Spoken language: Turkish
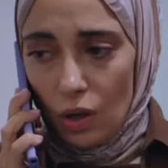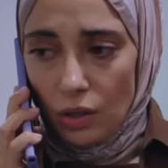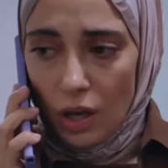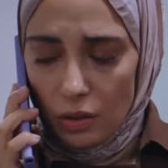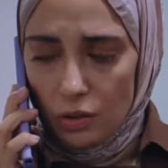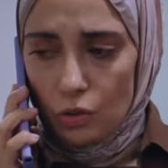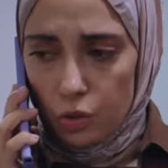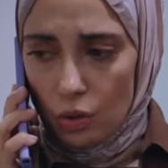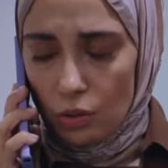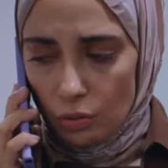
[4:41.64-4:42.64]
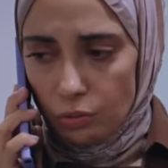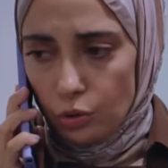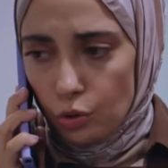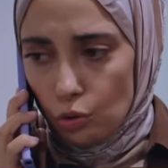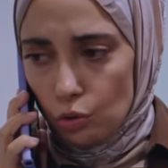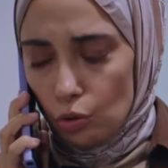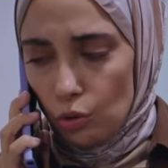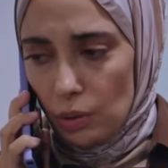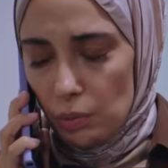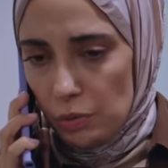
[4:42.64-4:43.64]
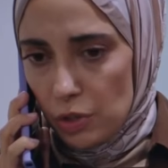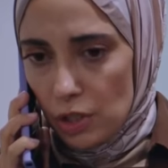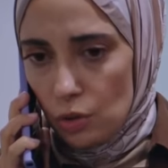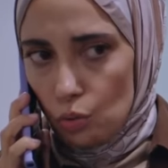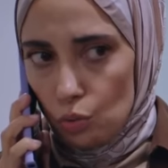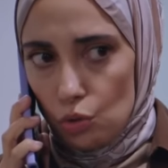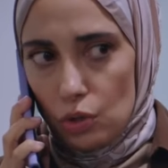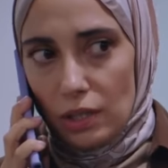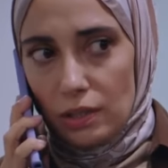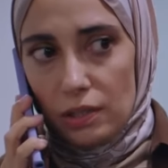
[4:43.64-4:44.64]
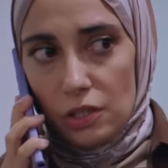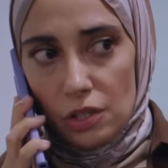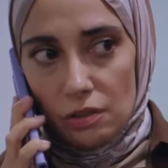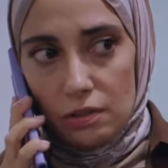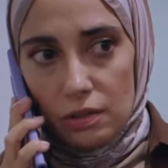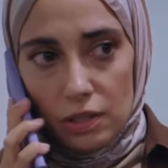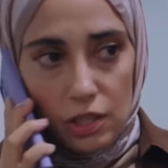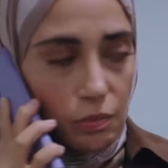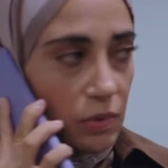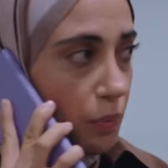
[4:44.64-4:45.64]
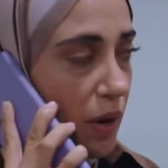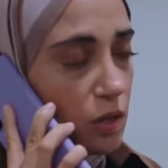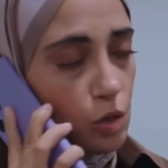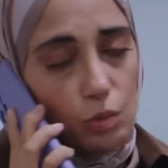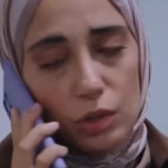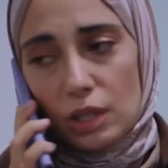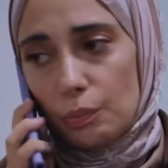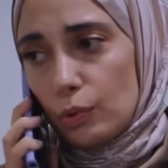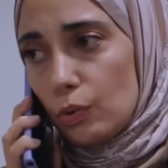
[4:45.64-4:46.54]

Yani çok şükür önemli bir şey yok. Üç tane dikiş atıldı da şimdi pansumanı yapılıyor